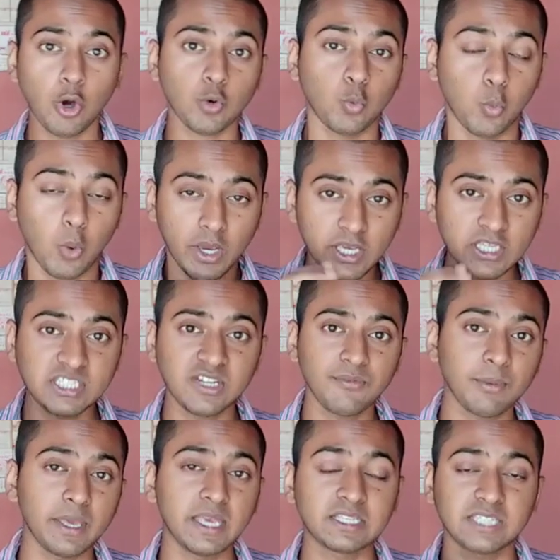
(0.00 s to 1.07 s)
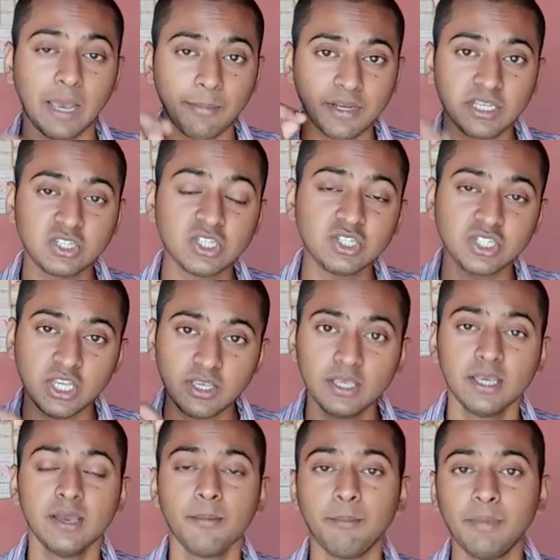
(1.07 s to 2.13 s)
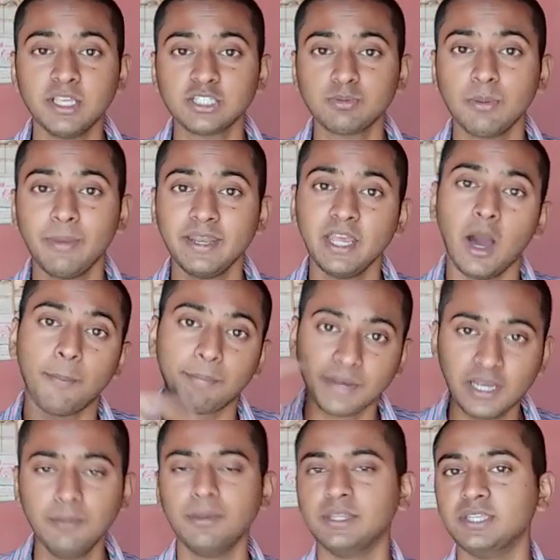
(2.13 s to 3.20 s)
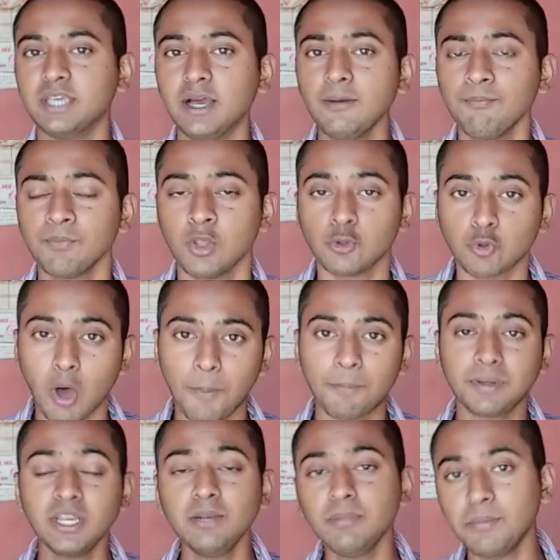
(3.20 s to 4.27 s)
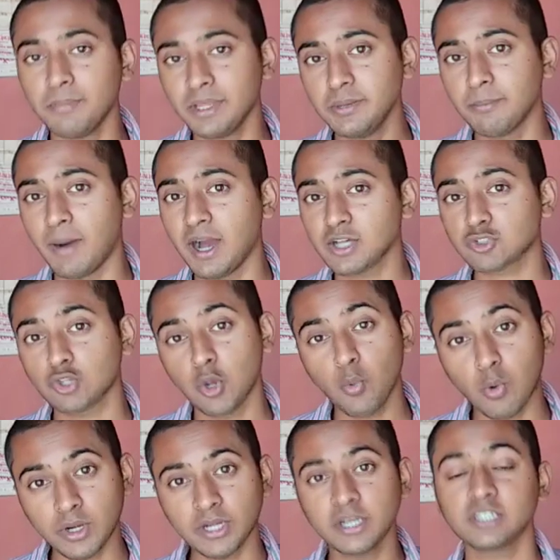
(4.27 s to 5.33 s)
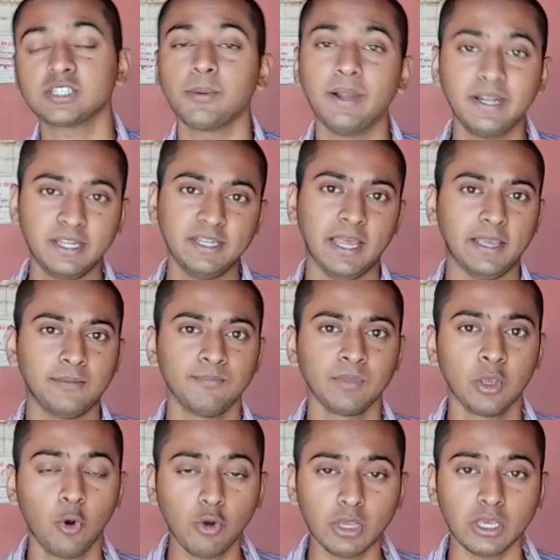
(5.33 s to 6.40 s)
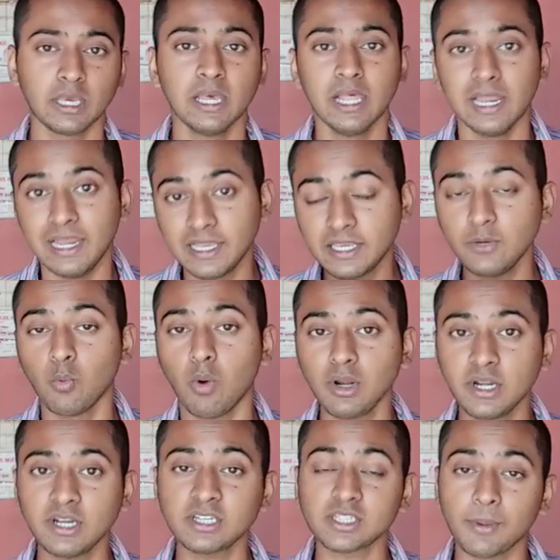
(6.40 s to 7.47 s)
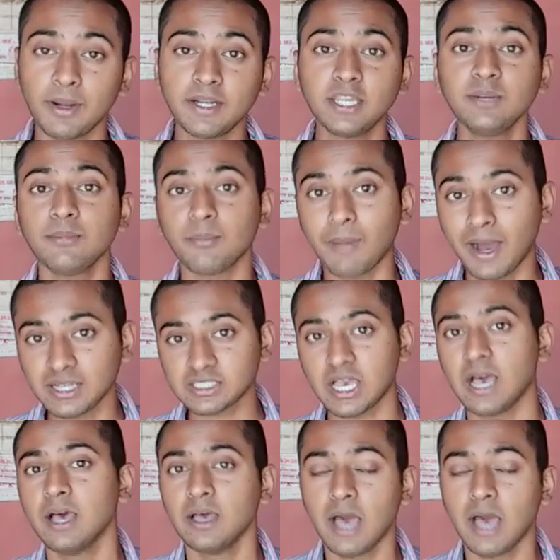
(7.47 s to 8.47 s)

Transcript: और वही जब एग्जामिनेशन जेई मेंस में मैंने अप्रैल में दिया तो अप्रैल में मेरी मार्क्स जो है वन हंड्रेड सेवेंटीन आई ओके लेकिन वन हंड्रेड सेवेंटीन मार्क्स